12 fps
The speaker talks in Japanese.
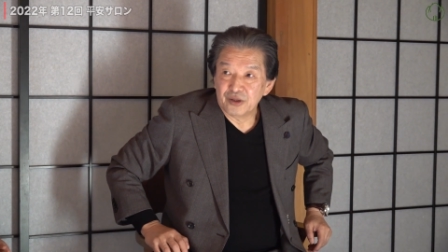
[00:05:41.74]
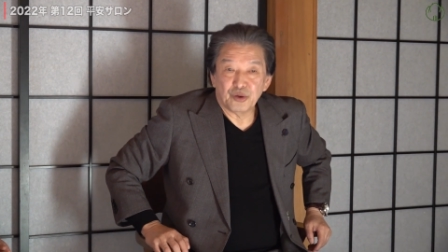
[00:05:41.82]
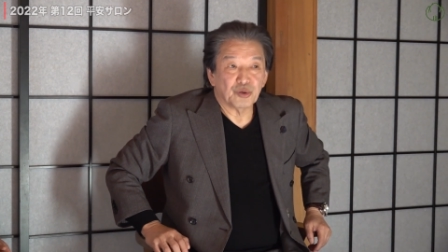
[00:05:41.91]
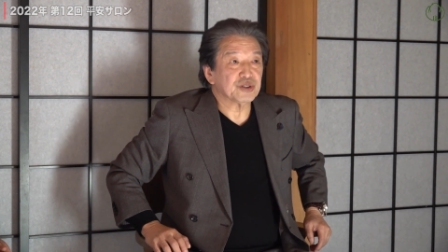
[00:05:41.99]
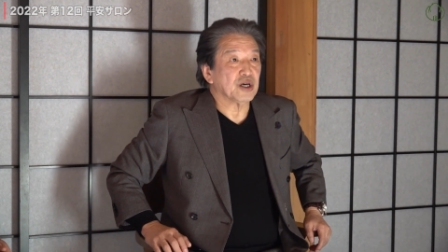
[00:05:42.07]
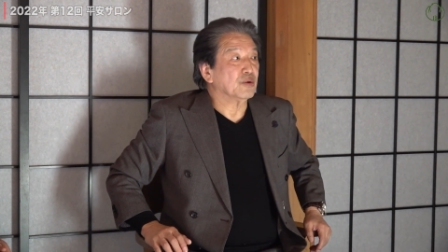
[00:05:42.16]

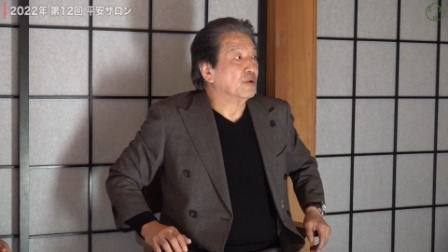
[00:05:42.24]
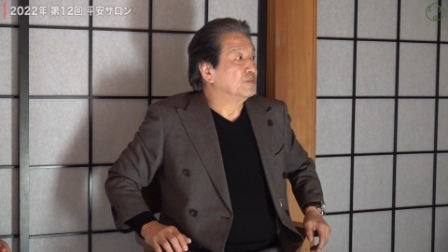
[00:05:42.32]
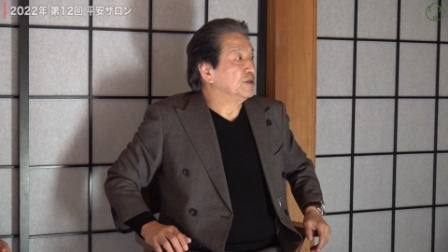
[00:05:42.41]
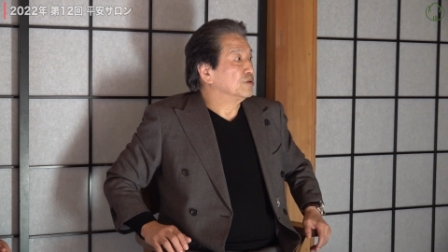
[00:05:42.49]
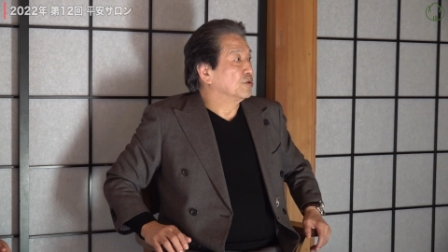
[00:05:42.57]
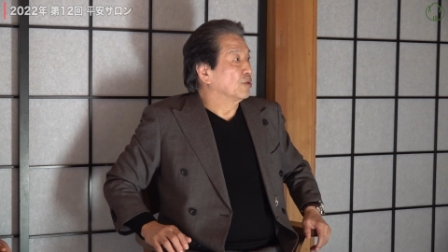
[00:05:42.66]
稜線を
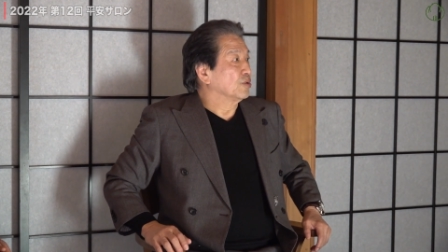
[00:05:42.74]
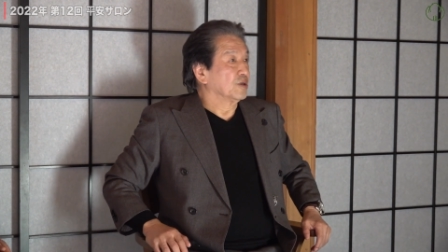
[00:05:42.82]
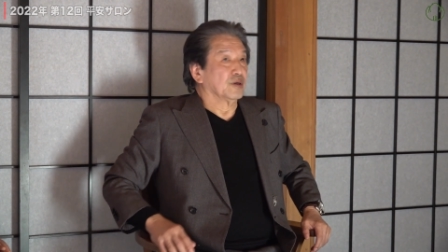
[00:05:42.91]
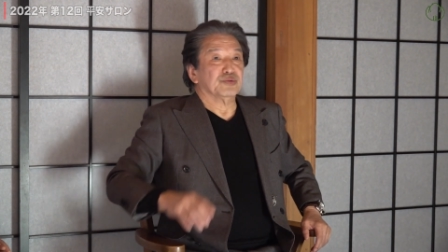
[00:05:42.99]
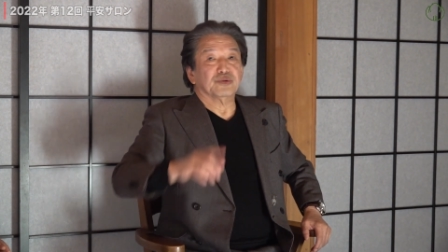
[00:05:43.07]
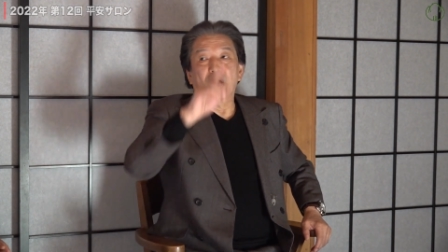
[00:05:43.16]
見るところ
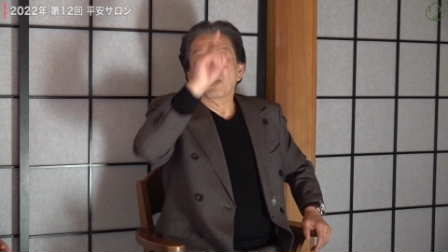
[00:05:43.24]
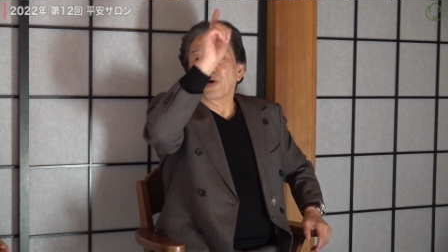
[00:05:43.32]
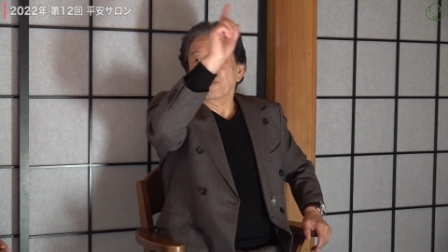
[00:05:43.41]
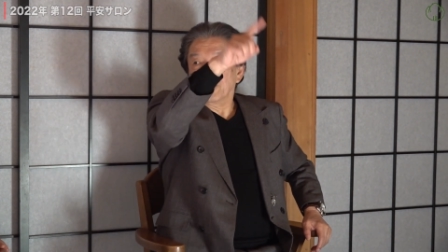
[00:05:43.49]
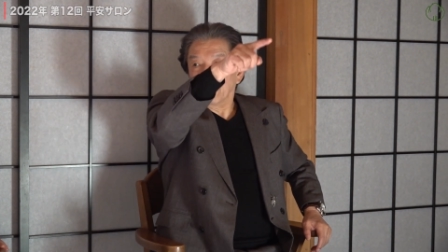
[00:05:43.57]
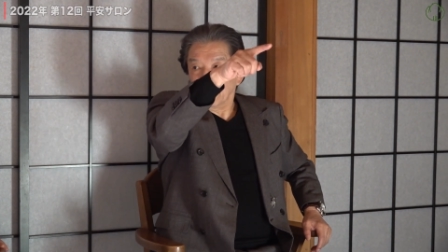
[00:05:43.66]
で噴火口
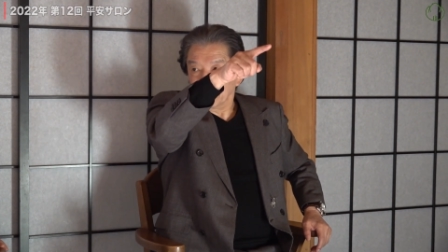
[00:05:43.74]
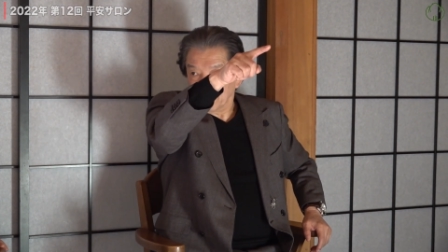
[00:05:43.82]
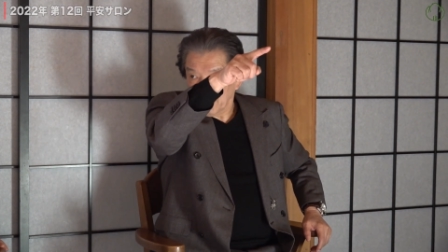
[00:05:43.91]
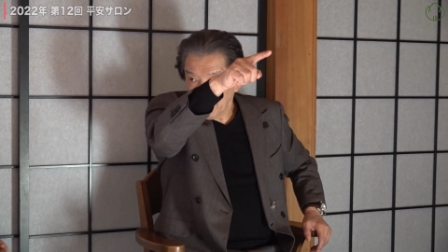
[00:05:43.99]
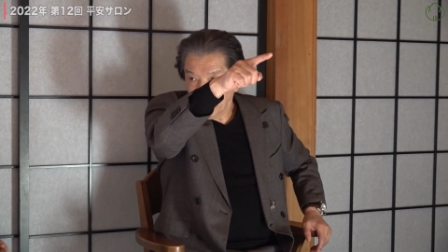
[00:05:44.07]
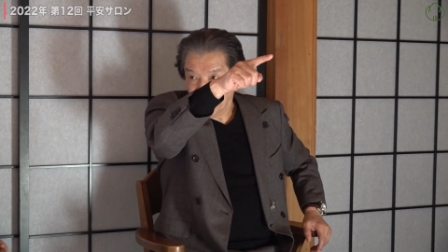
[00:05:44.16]
が見えないで
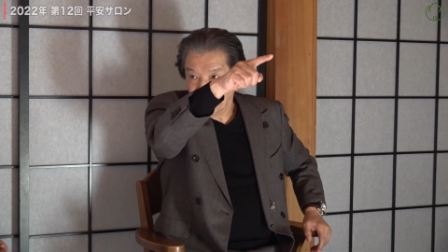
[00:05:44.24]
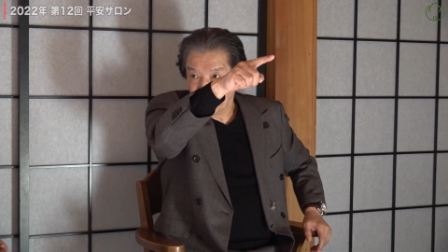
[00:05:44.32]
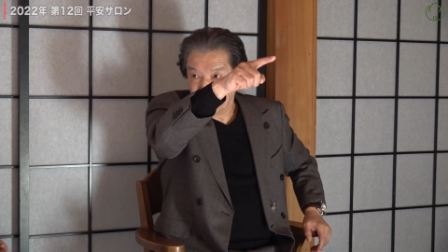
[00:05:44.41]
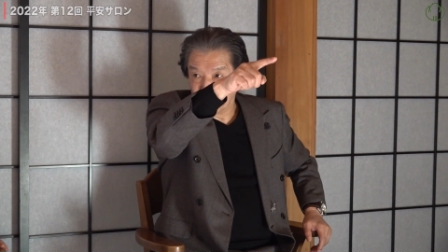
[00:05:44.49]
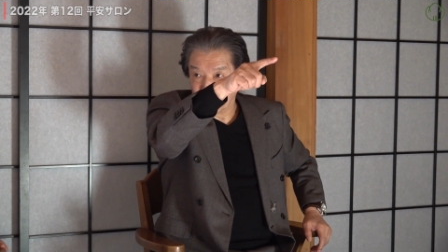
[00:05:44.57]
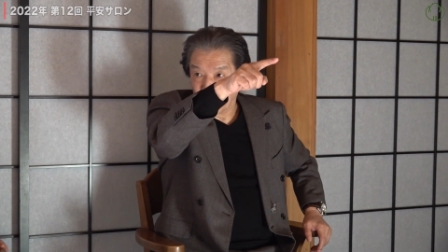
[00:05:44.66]
すね
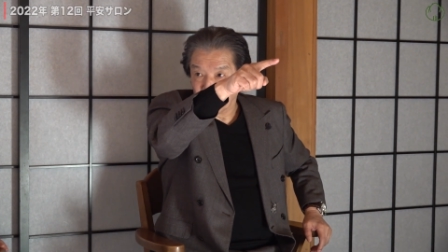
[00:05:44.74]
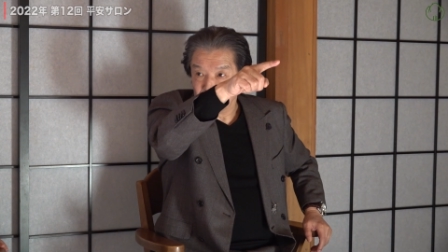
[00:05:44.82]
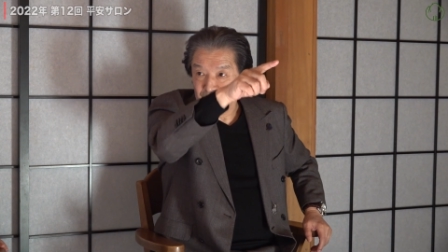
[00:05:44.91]
人間